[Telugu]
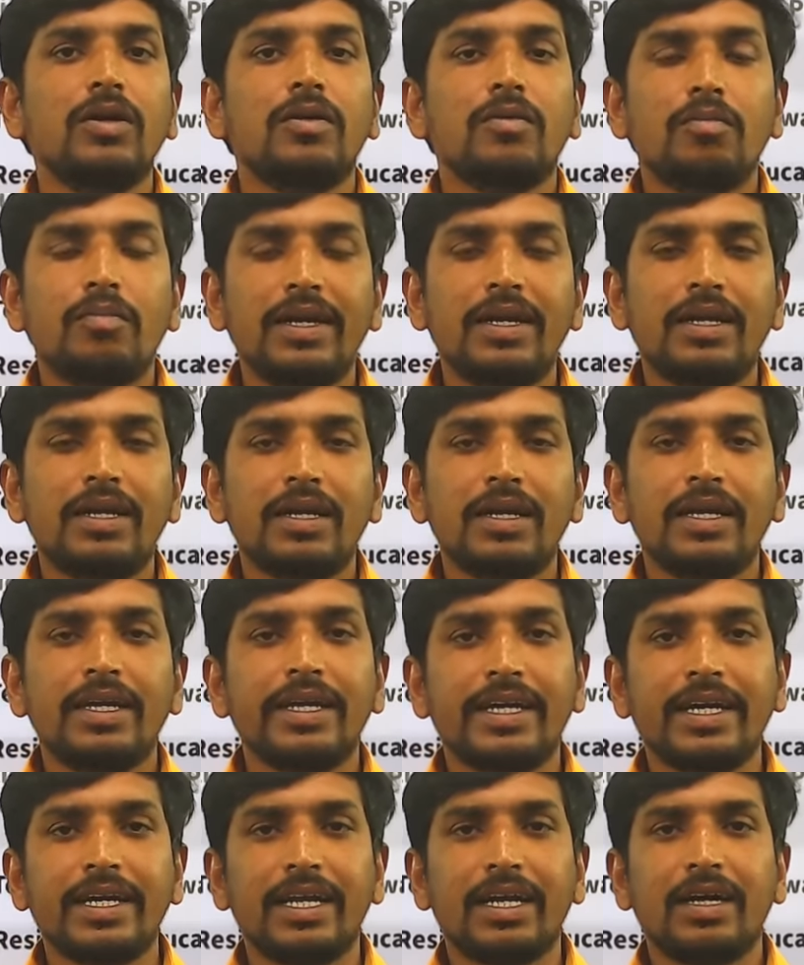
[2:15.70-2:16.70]
బట్
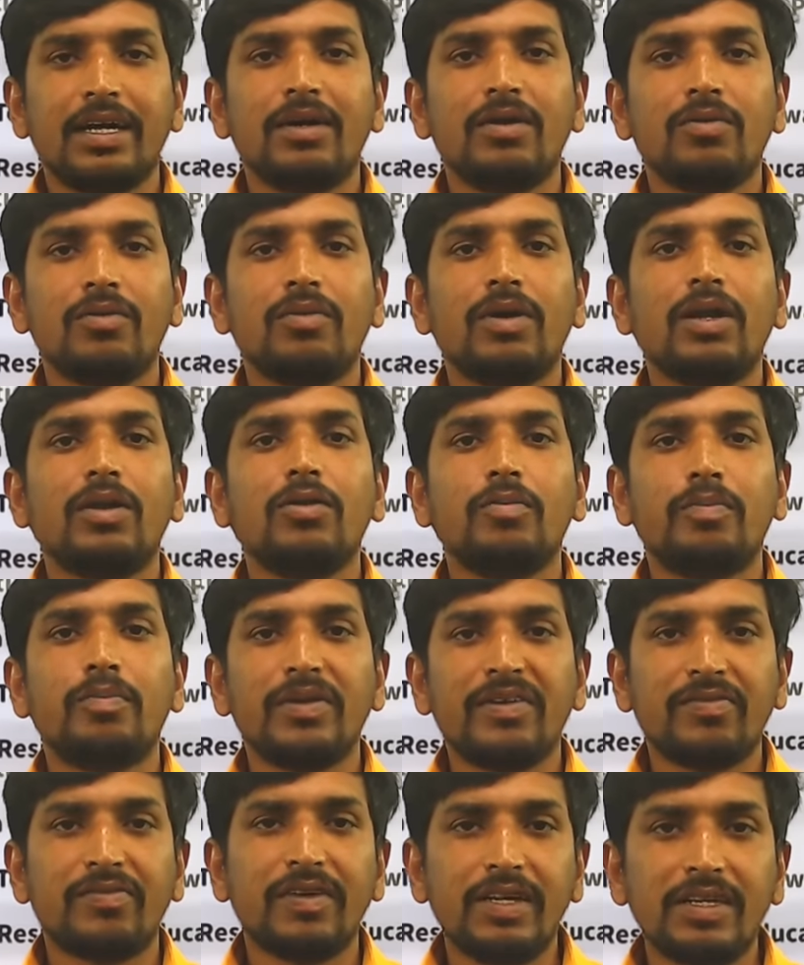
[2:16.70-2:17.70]
ఇక్కడ వాళ్ళు
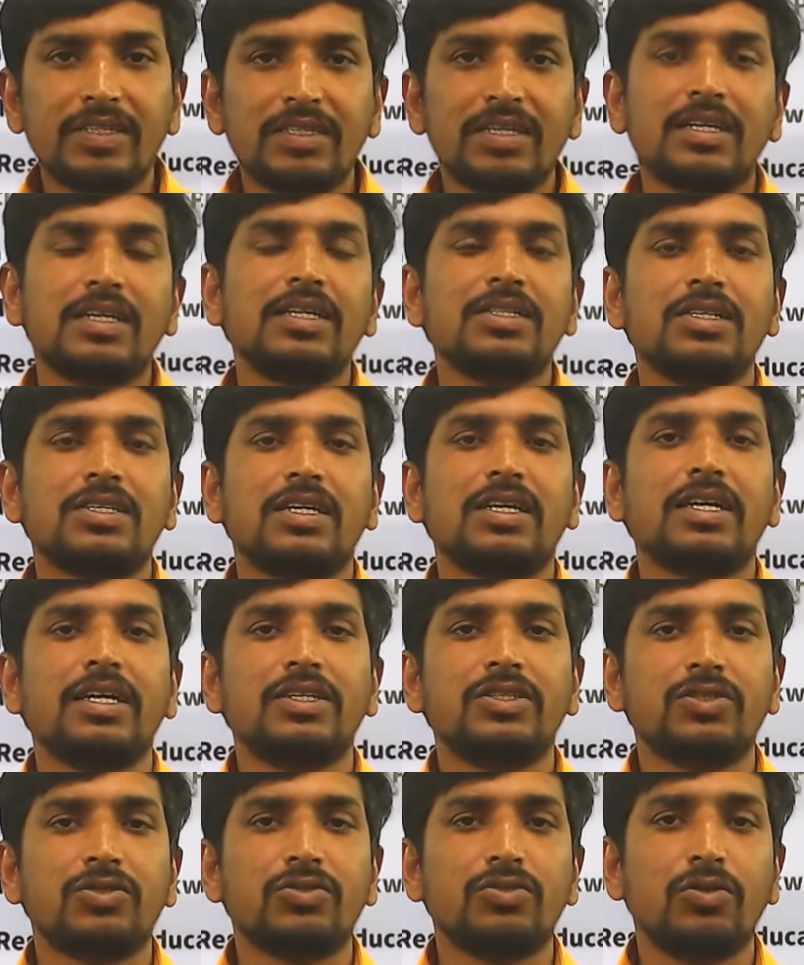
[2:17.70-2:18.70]
ప్రిఫరెన్స్ అనేది సరిగా
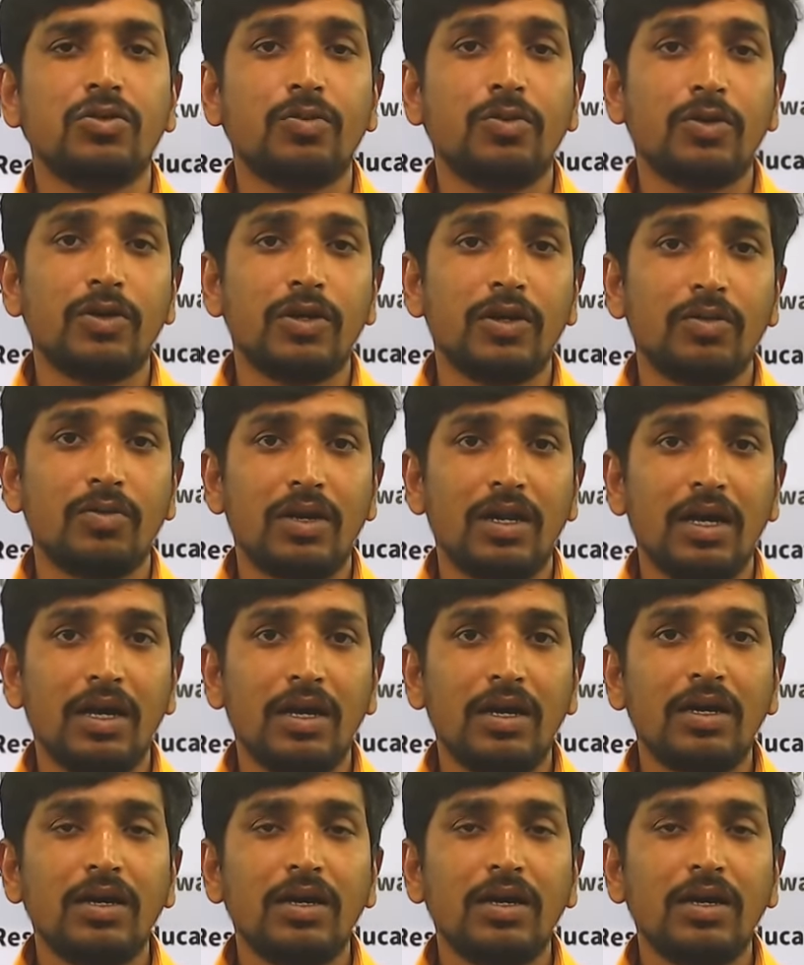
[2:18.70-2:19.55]
ఎచ్చుకోకపోవడం వల్ల